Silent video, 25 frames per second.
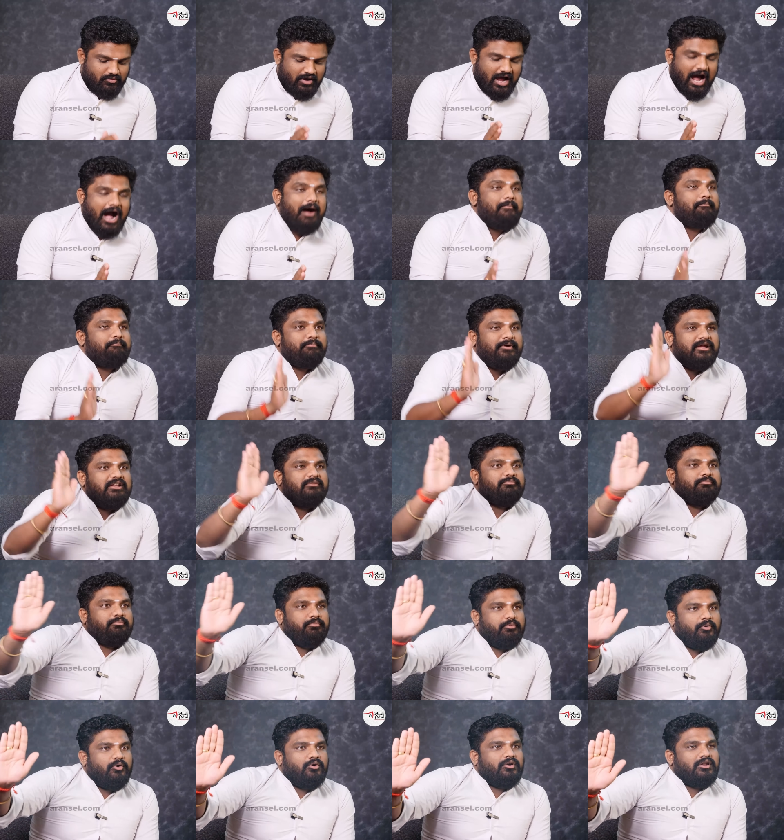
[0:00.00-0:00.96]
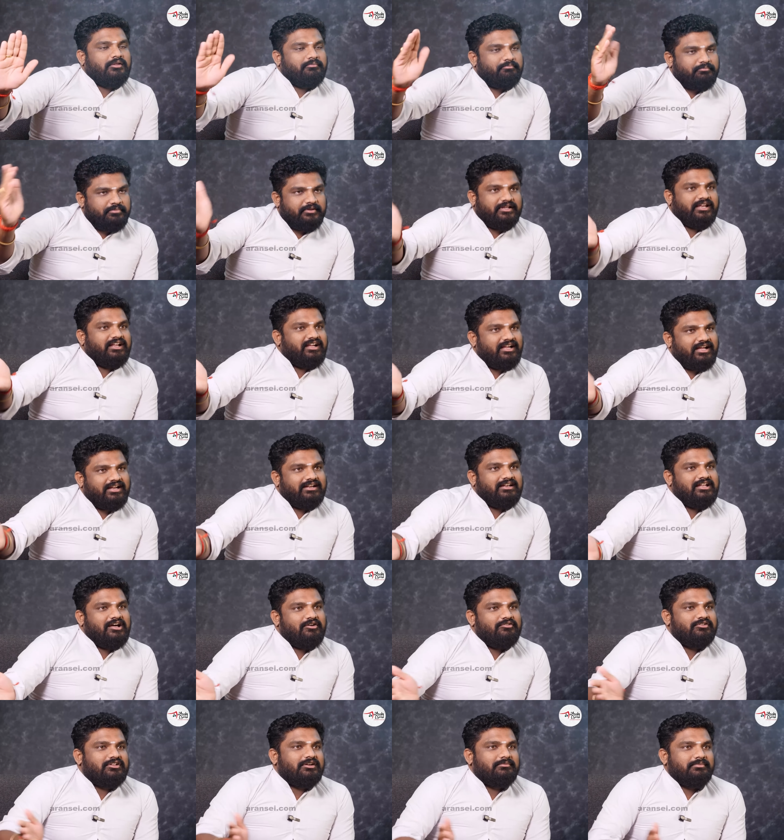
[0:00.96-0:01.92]
இவங்க அப்பீல் போன பிறகு என்ன
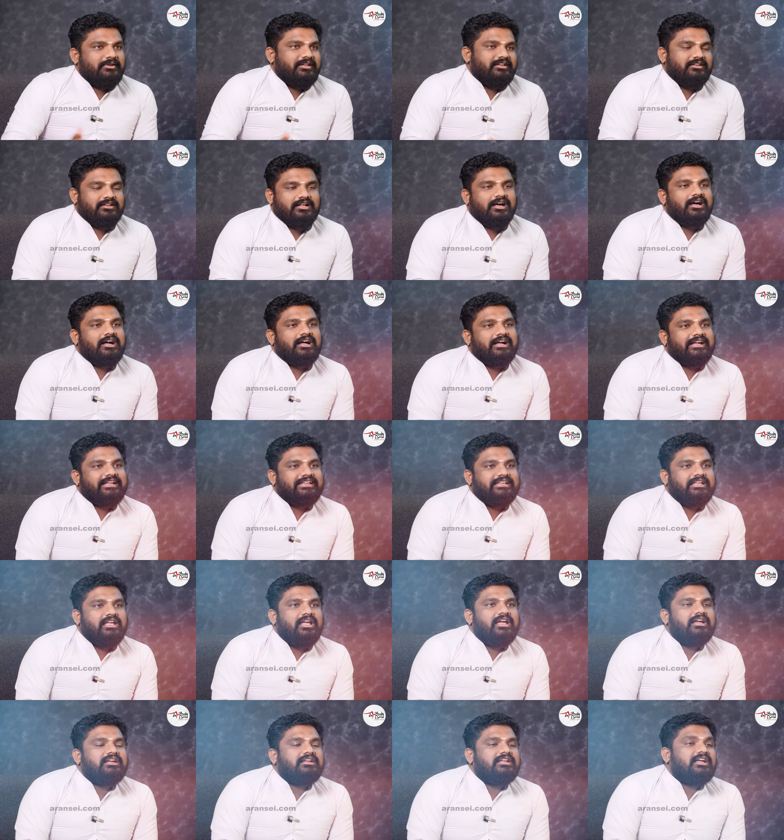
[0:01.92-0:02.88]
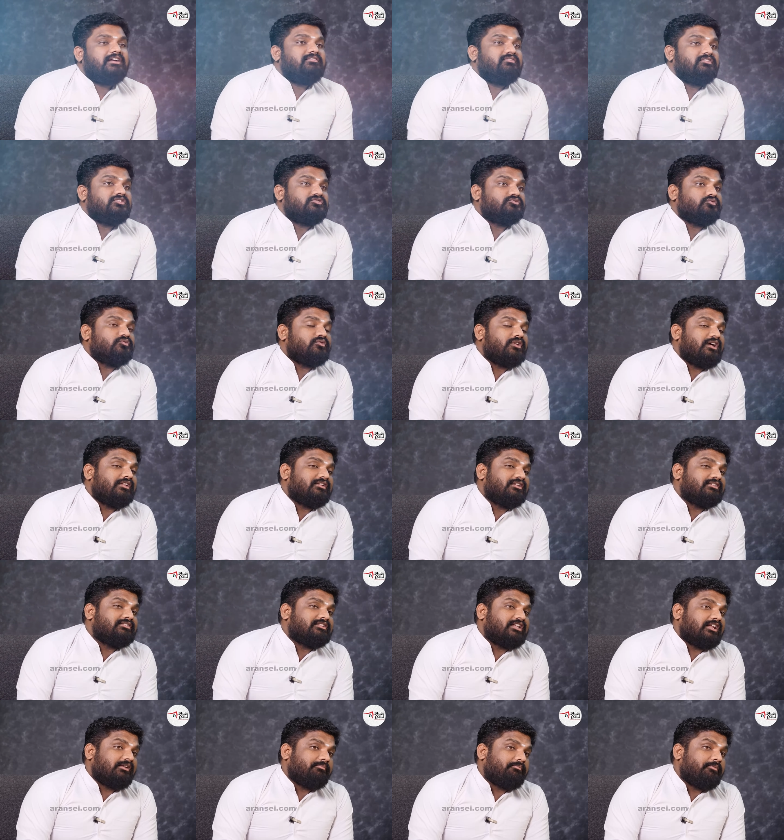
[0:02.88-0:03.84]
ஆகுது அப்படின்னா ஏ கே
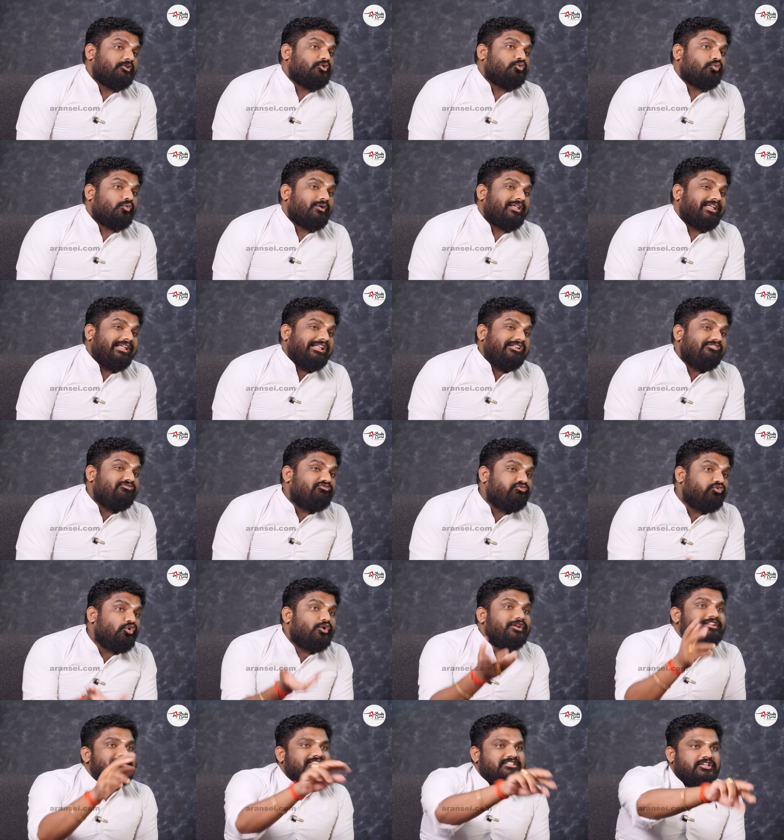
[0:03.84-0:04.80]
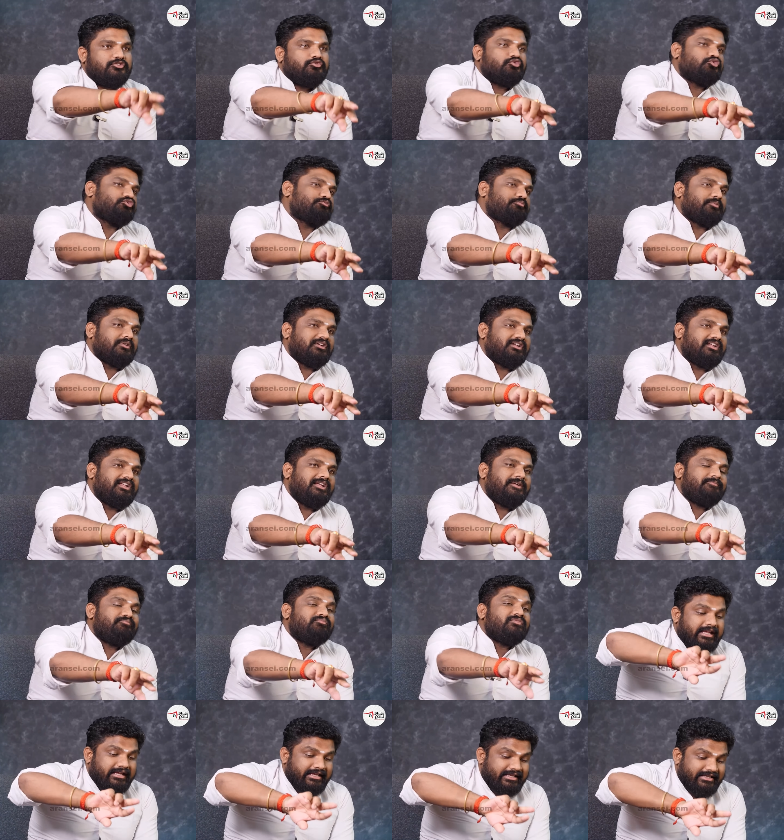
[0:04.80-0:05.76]
விஸ்வநாதன் தரப்பினுடைய இன்ஃப்ளூயன்ஸை யூஸ் பண்ணி
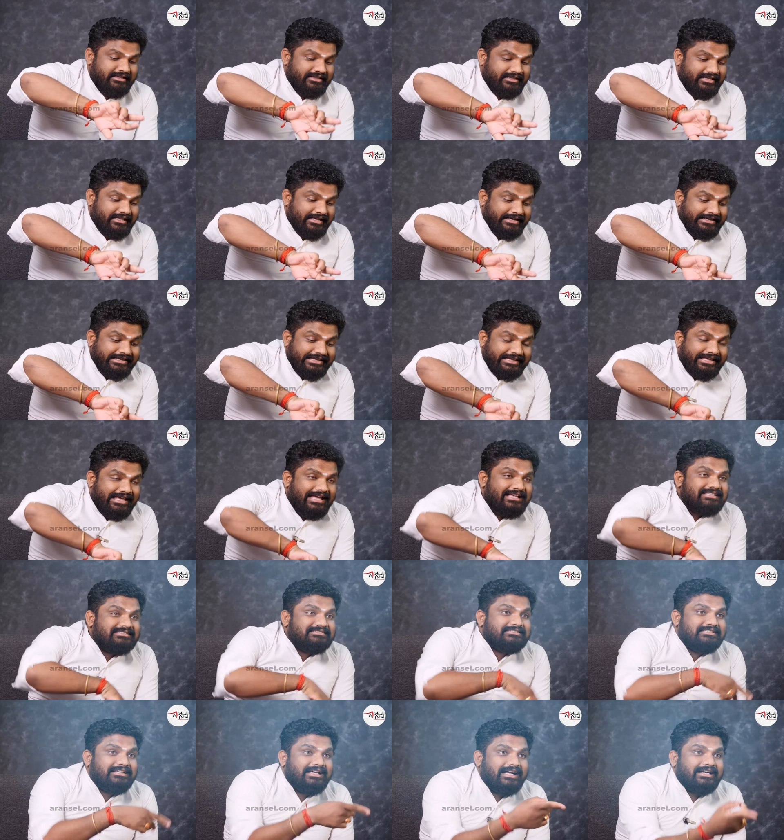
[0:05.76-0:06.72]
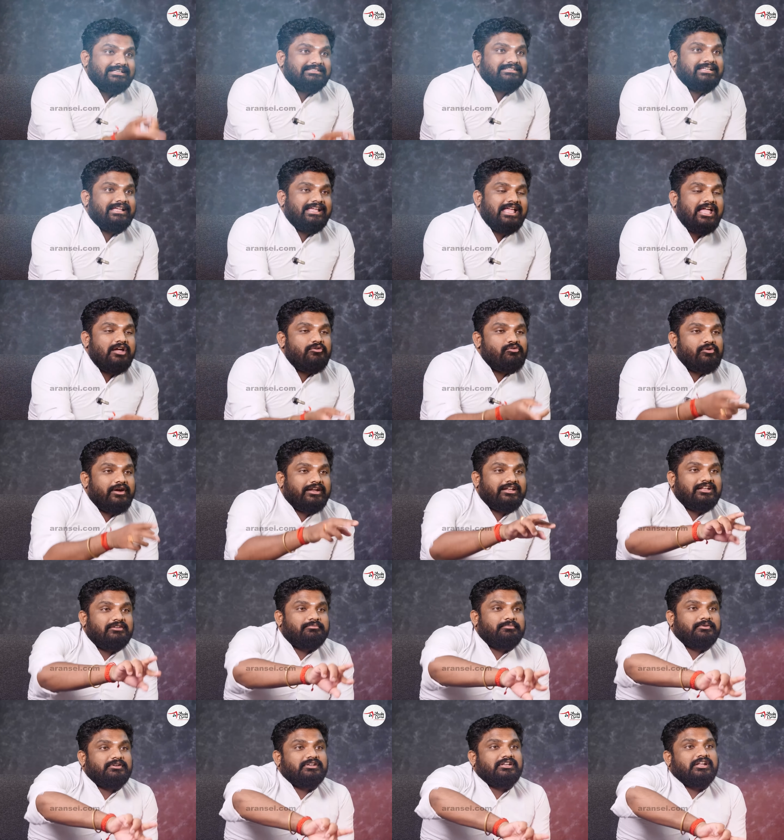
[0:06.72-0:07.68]
இந்த கேஸ் கட்டையே இவங்க
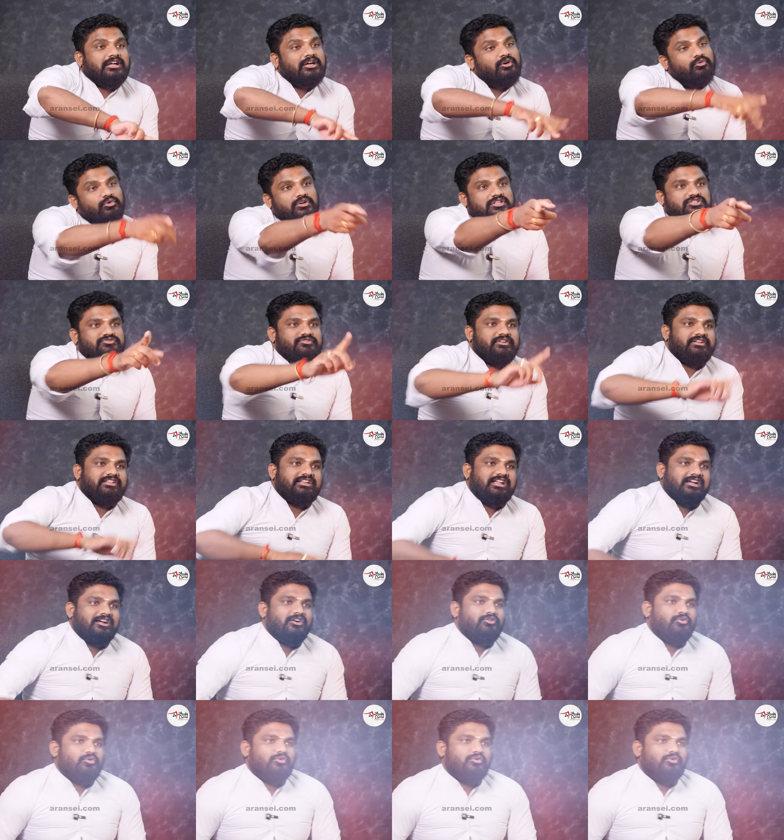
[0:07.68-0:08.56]
என்ன பண்ணுறாங்க ஒழிச்சு வைக்கிறாங்க